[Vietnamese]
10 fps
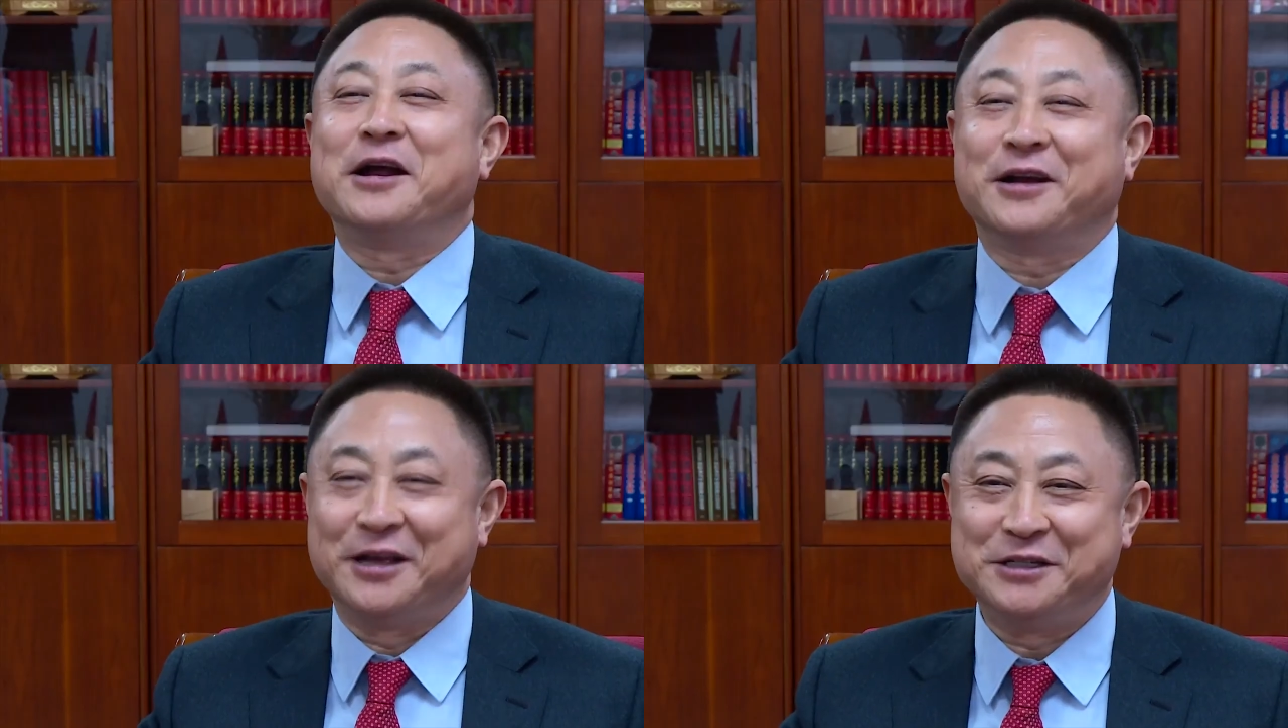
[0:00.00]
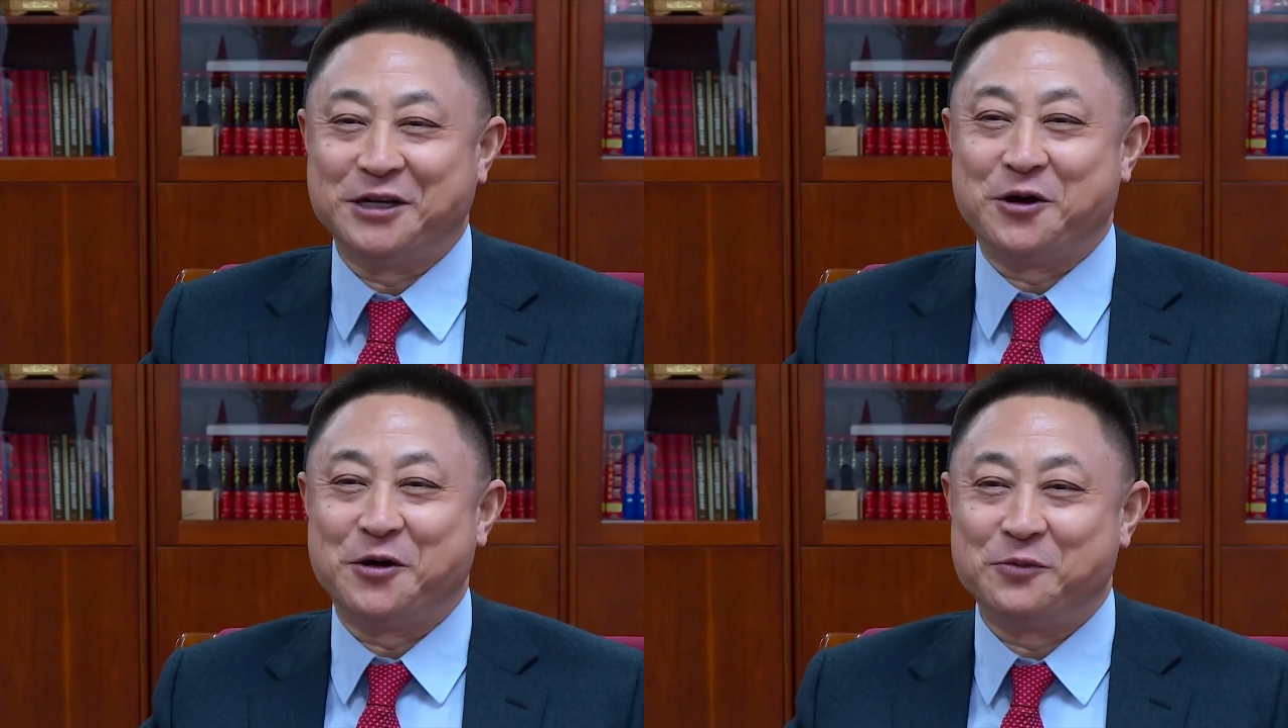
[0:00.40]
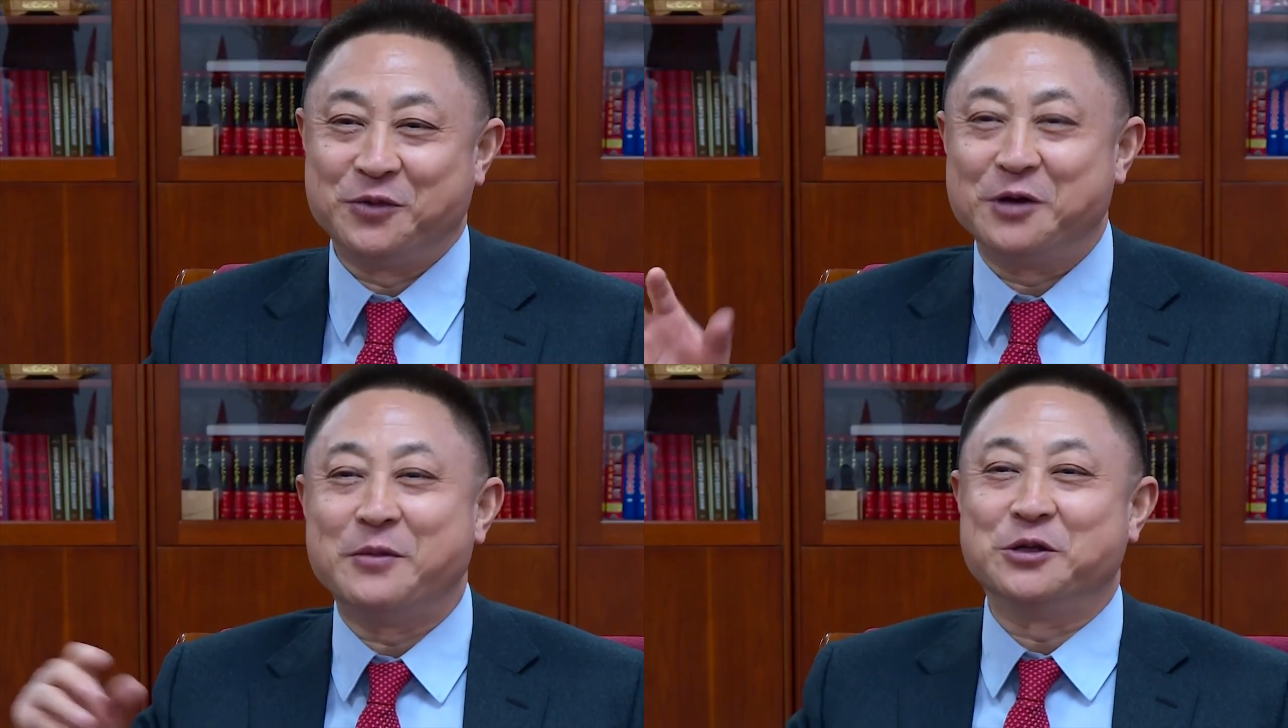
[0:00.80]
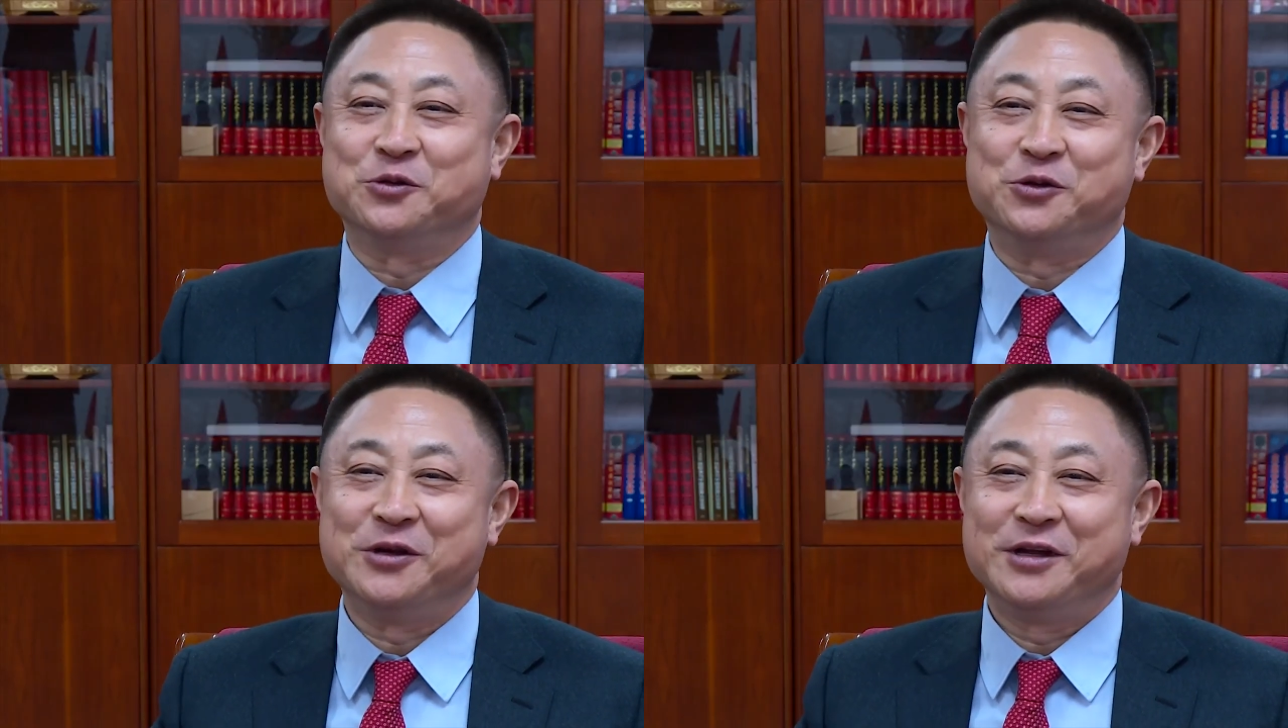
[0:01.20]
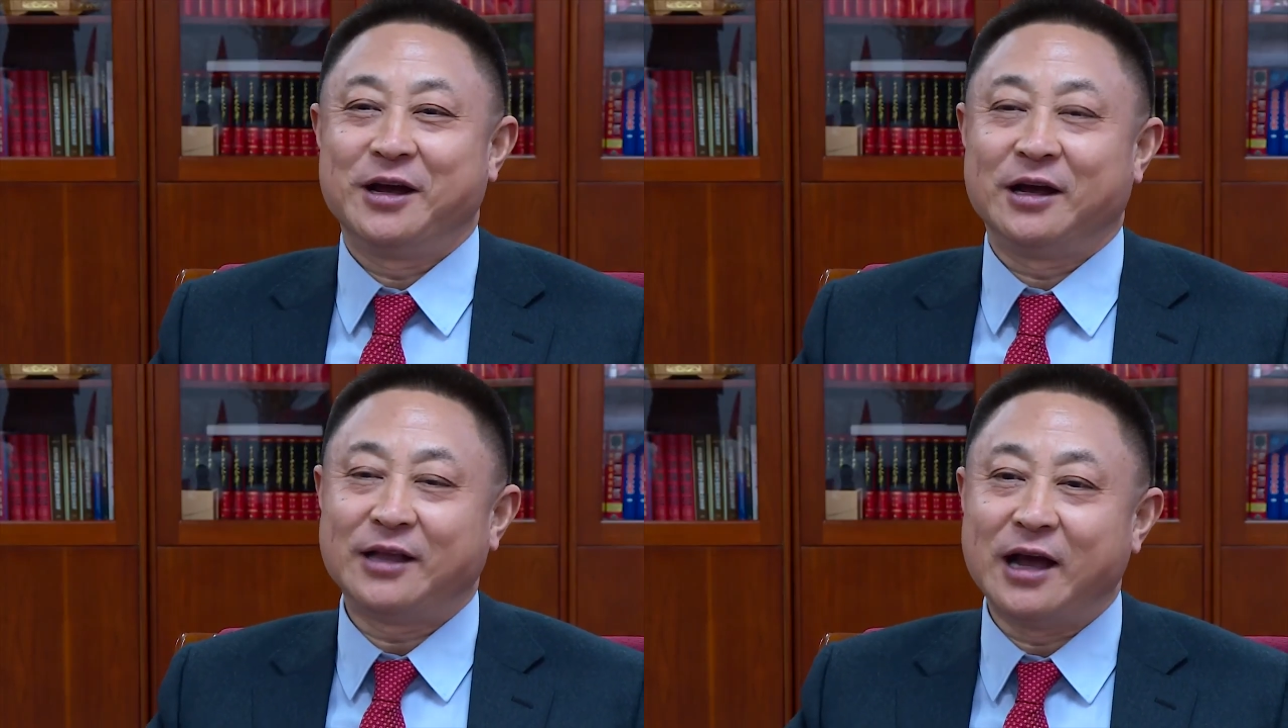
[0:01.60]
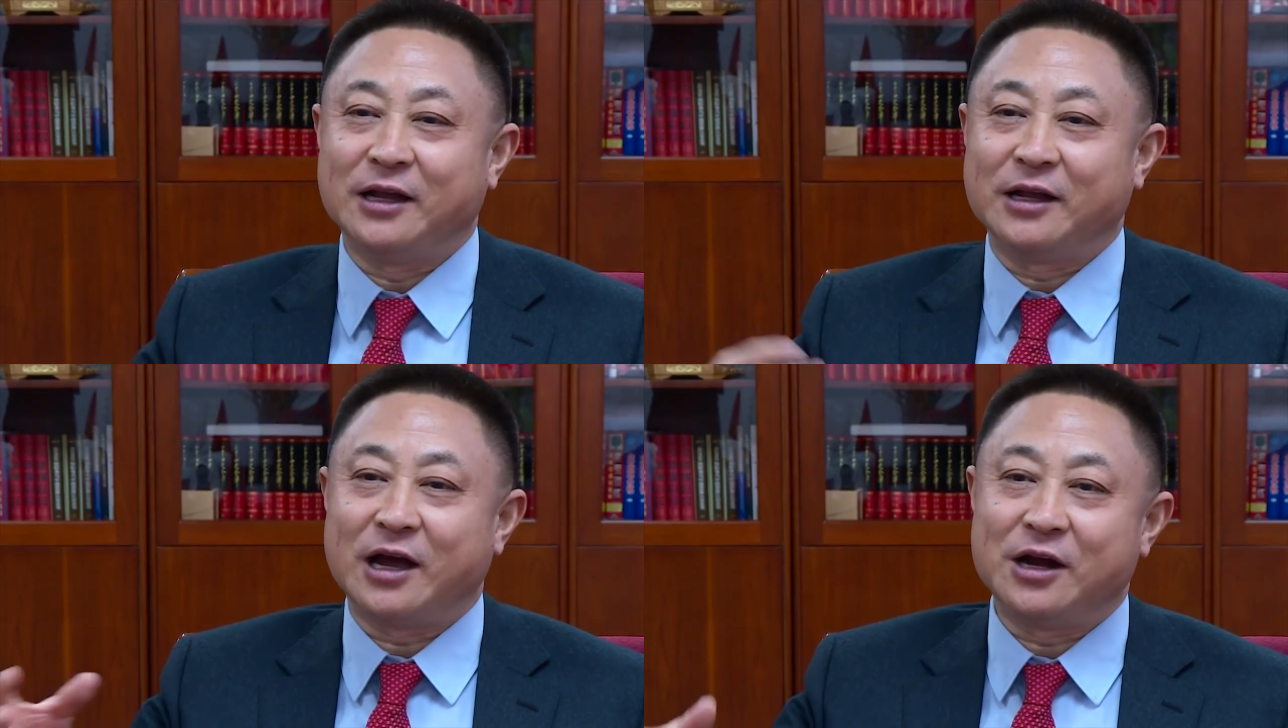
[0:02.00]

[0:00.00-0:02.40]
công nghệ của Pháp về an toàn thực phẩm.